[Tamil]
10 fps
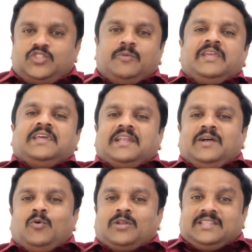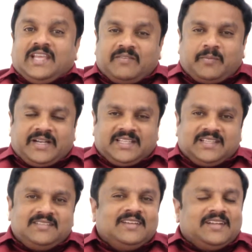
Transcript: ஜபிக்கிற ஒரு தேவ மனிதன்